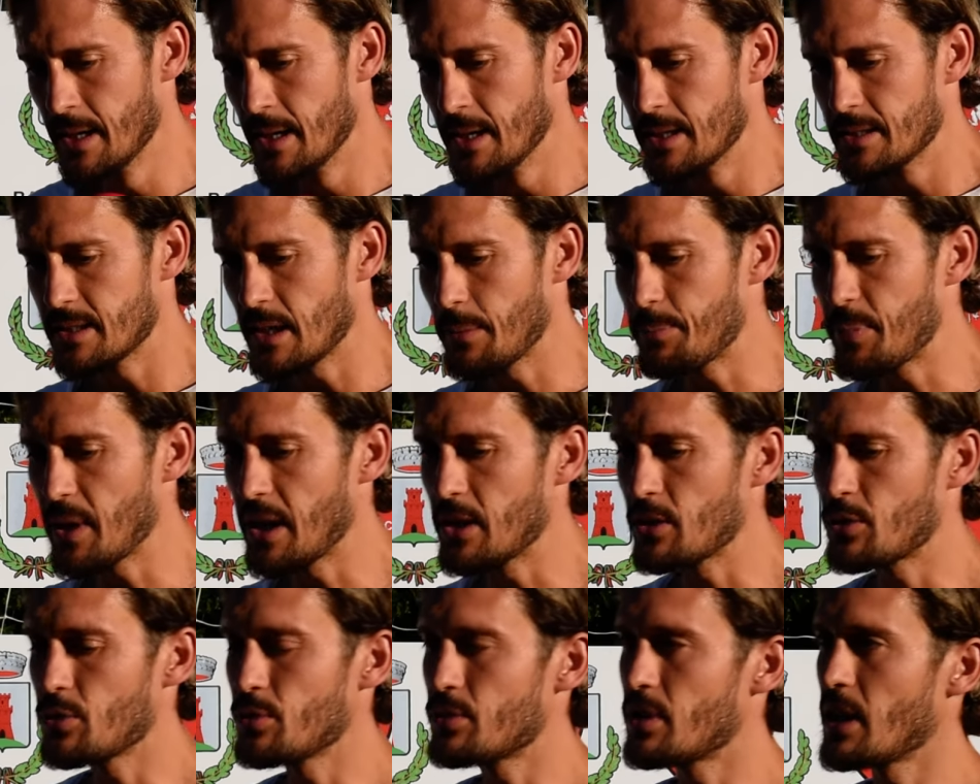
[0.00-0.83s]

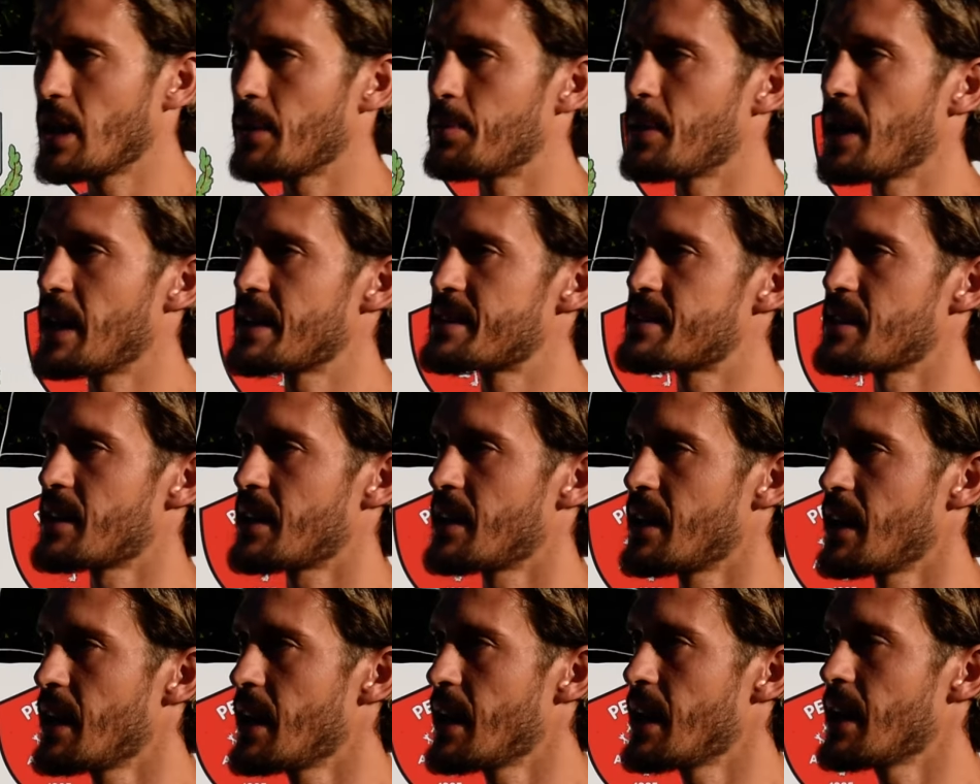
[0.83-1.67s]
sappiamo tutti la piazza
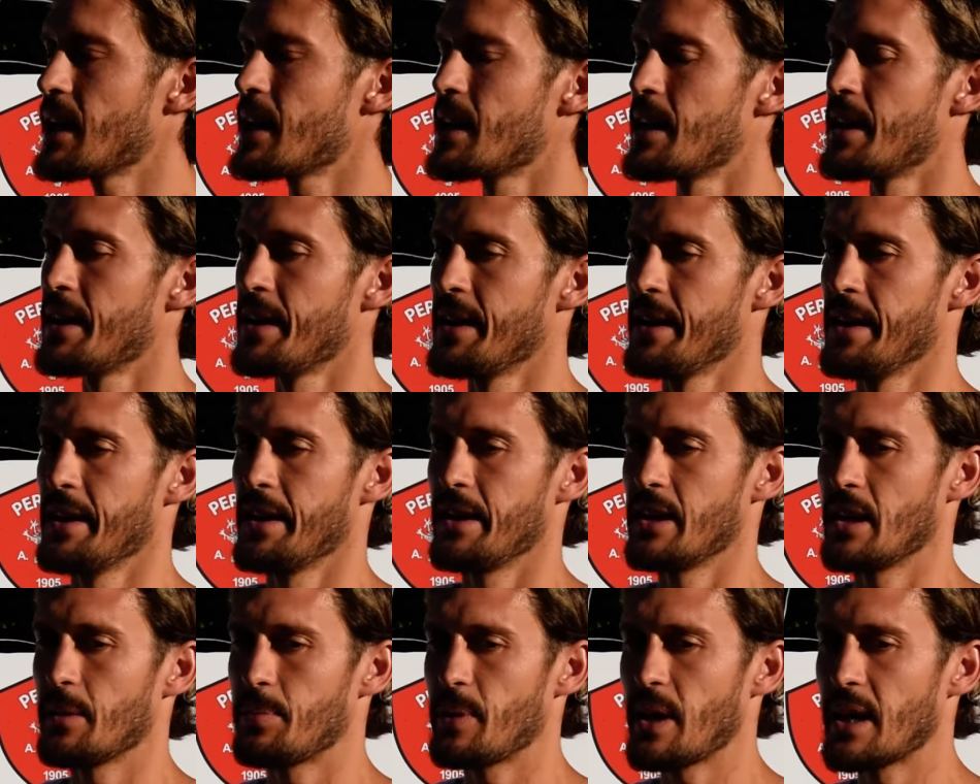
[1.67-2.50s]
che è, è
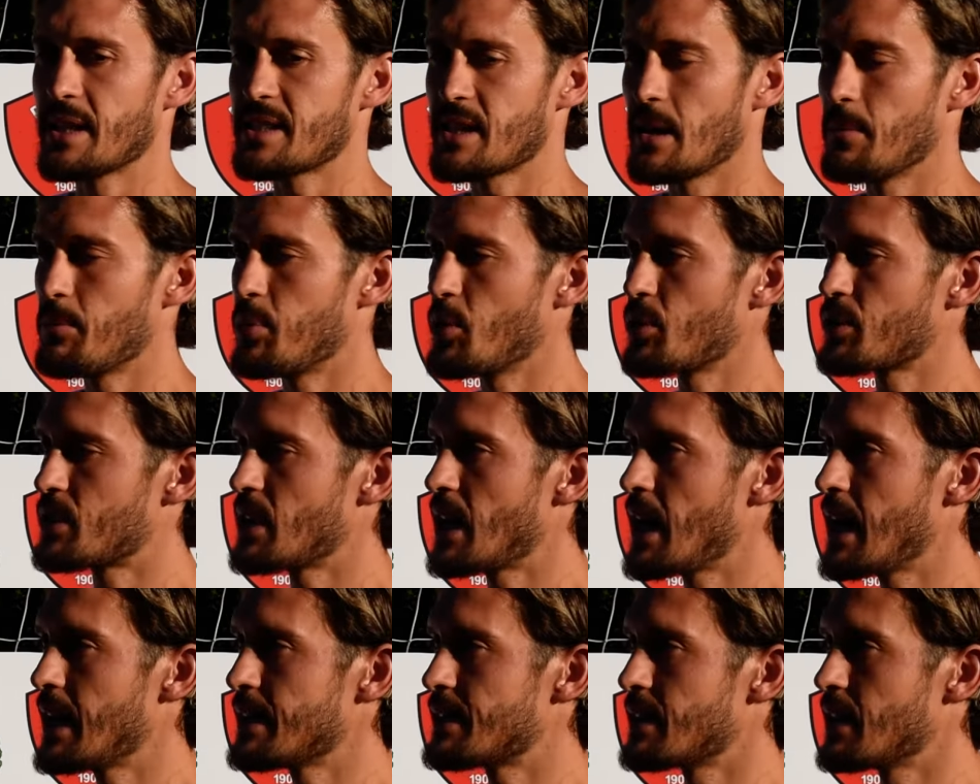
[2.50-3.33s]
una piazza
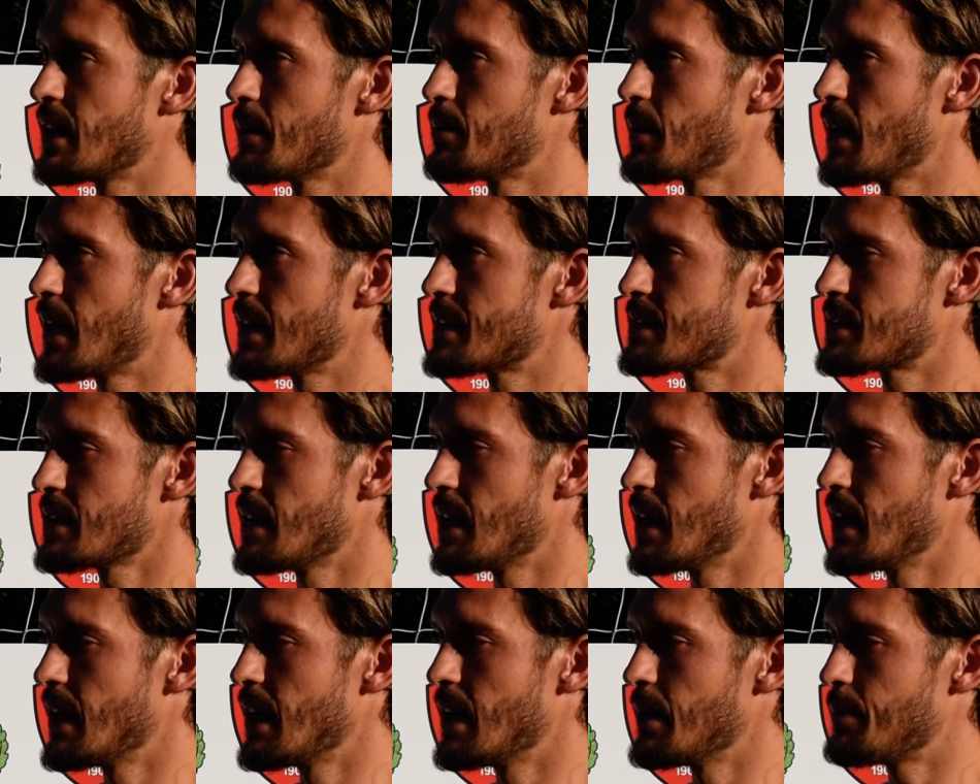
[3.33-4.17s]
importante, una
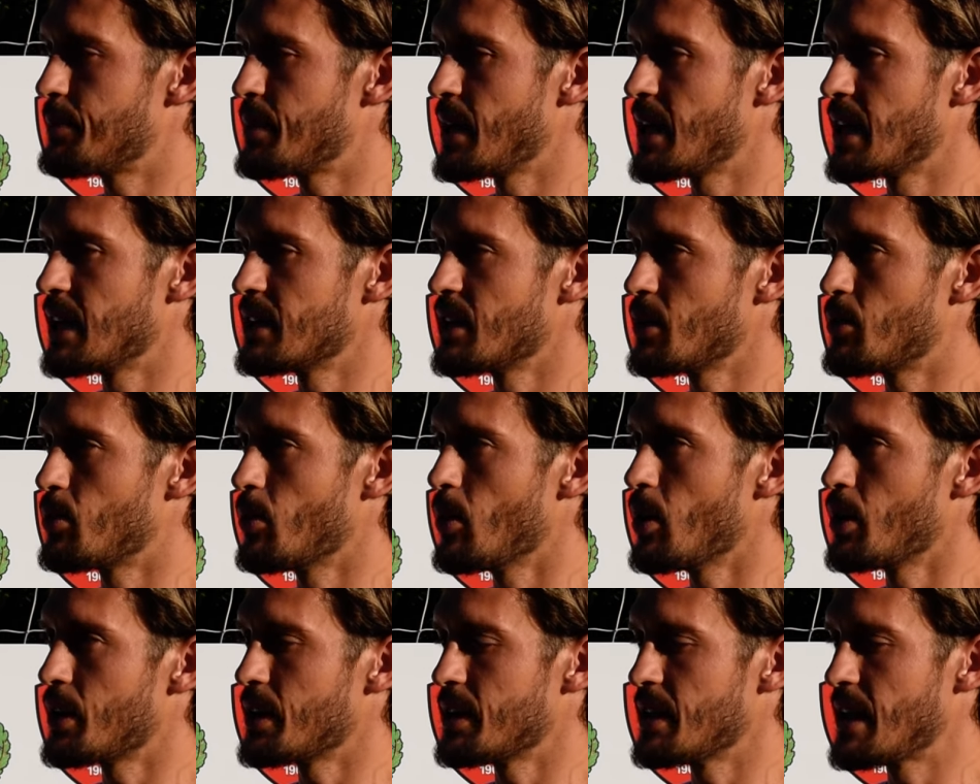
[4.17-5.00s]
piazza piena di
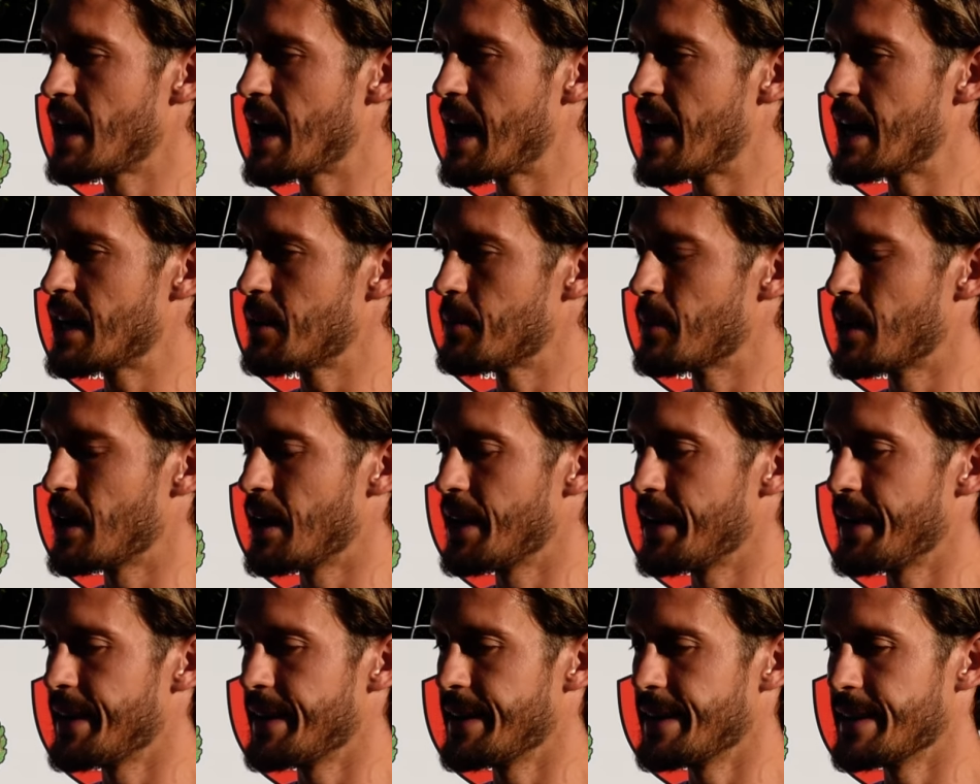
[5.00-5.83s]
cuore, di
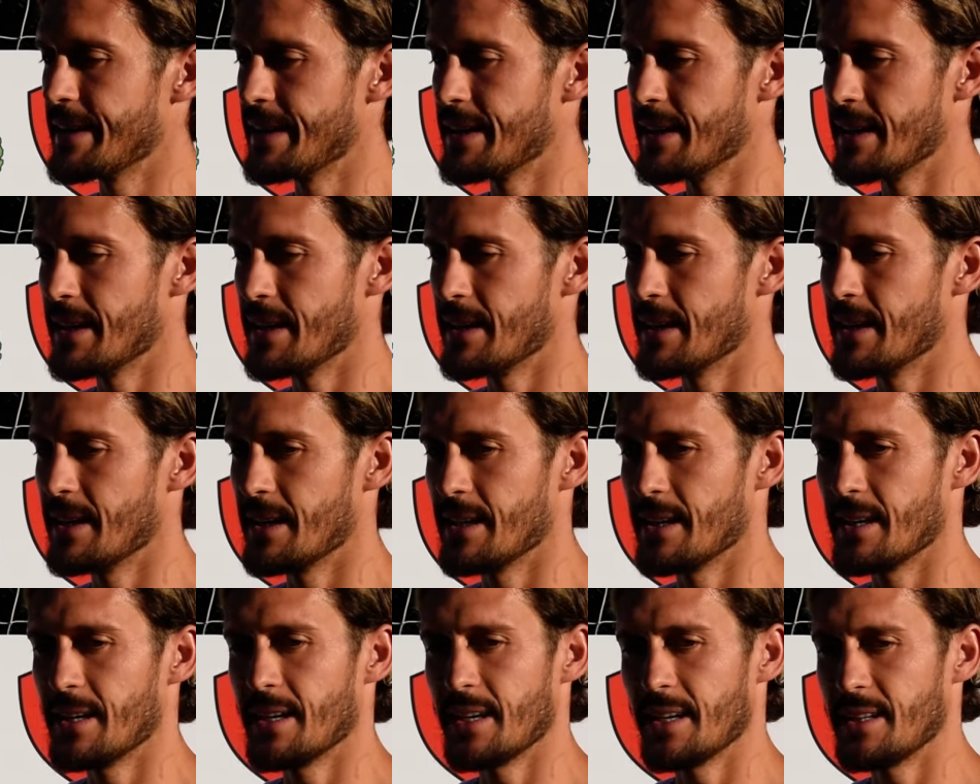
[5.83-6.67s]
anima
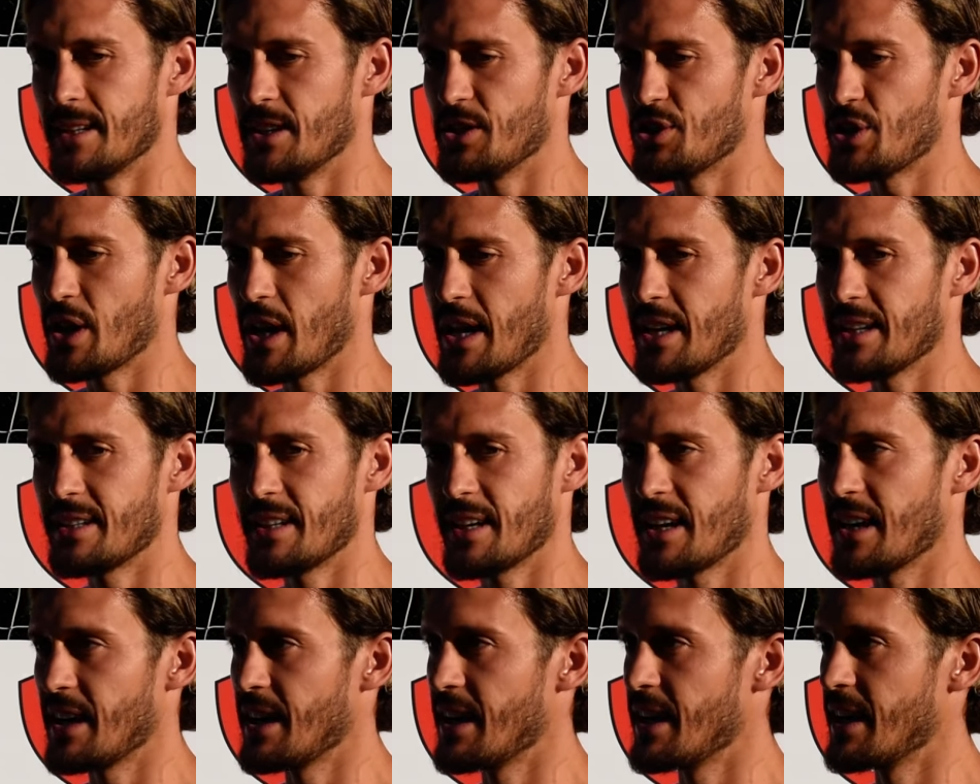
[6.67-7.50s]
e, e di gente
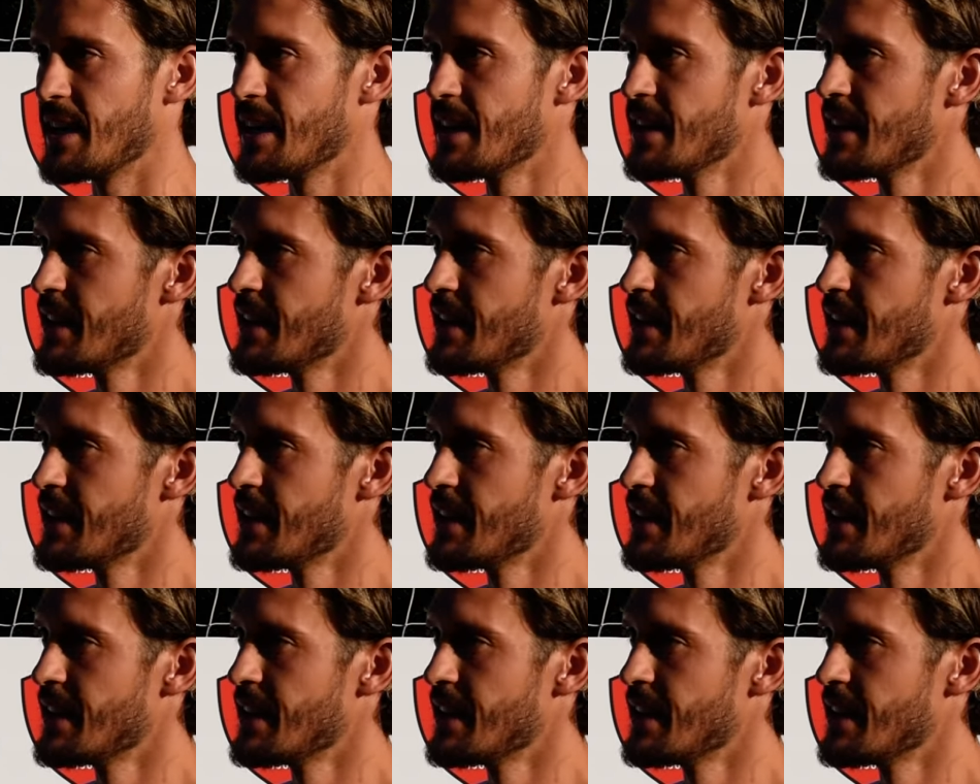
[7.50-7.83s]
che,